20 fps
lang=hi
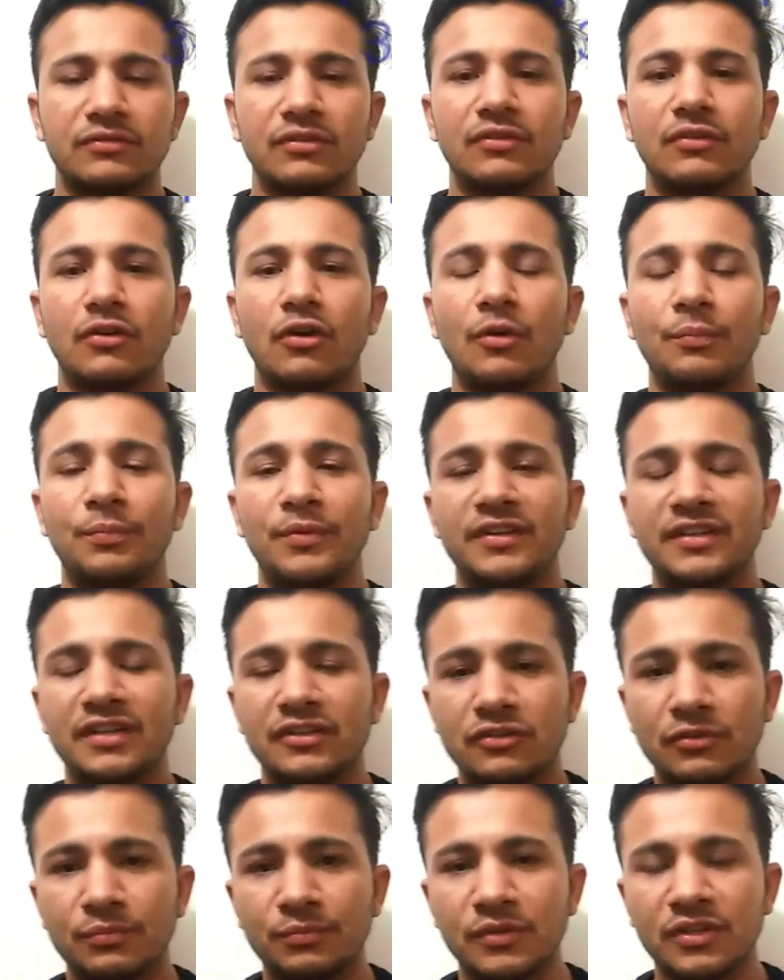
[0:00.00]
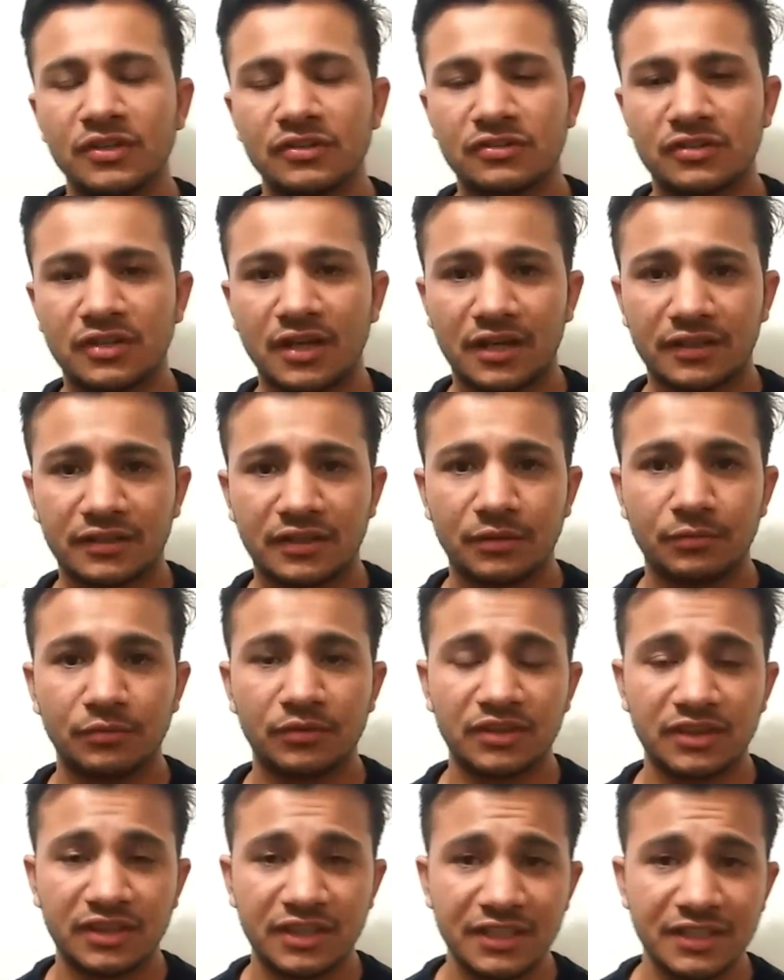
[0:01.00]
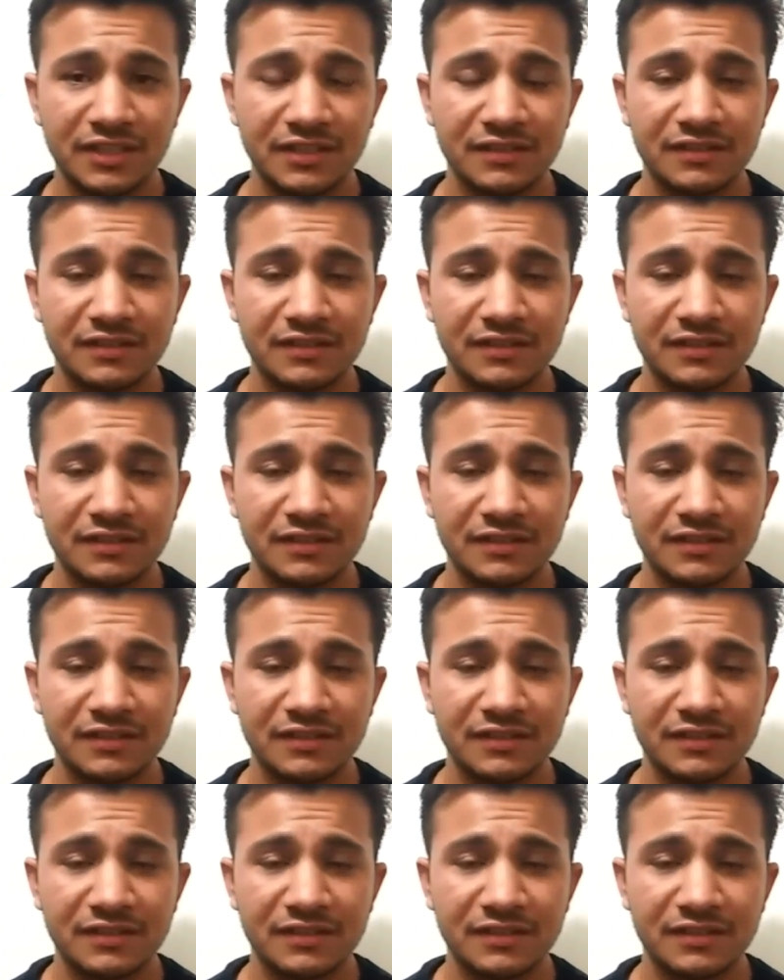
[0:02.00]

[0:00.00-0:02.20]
दोस्तों ऑपरेशन जुबली स्टार था वो